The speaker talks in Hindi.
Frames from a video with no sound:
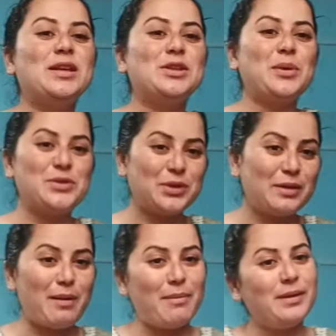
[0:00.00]
उम्मीद करते हो
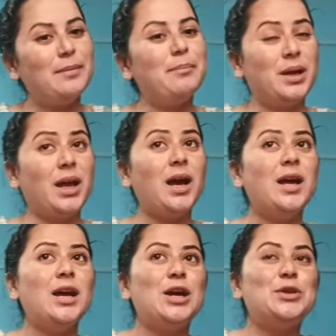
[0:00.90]
अच्छे होंगे मैं भी एकदम
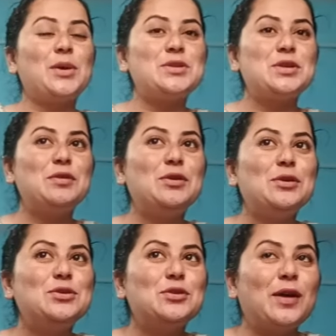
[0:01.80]
बढ़िया तो आज की
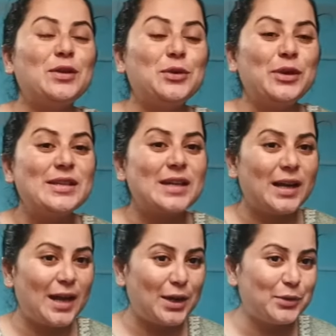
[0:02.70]
वीडियो की शुरुआत हो रही
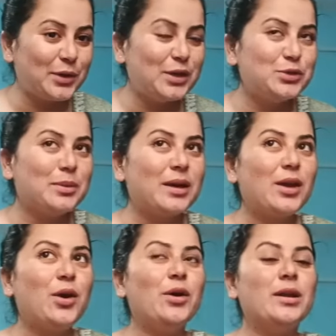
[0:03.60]
है साढ़े आठ हो गया
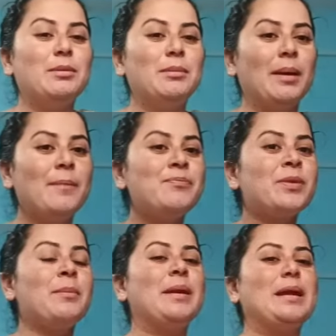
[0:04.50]
सुबह के और अभी मैं
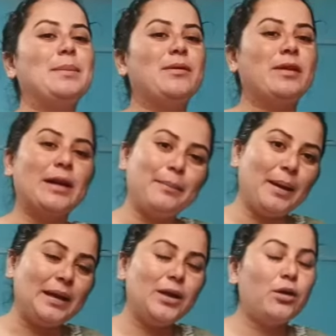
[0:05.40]
मैंने कपड़े
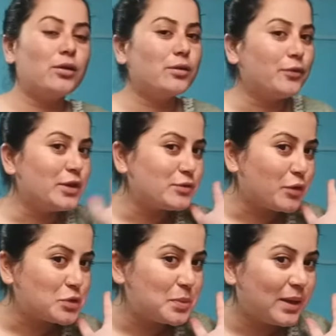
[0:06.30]
वगैरह पहन लिए और
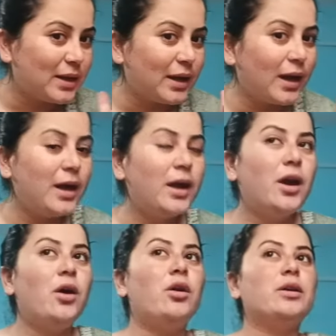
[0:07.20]
फेस वॉश भी कर लिया
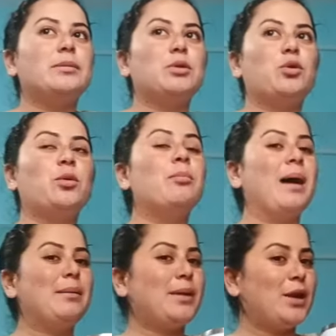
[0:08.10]
है और मेरे
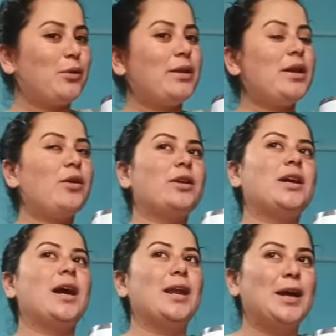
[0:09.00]
को बाल बनाने को रहता
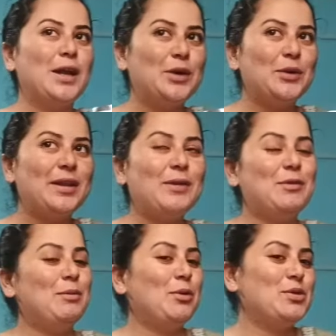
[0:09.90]
है और खाना खाने को
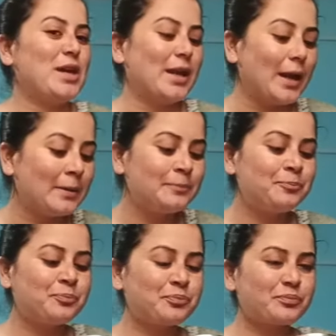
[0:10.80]
रहता है फिर मेरे को जाना है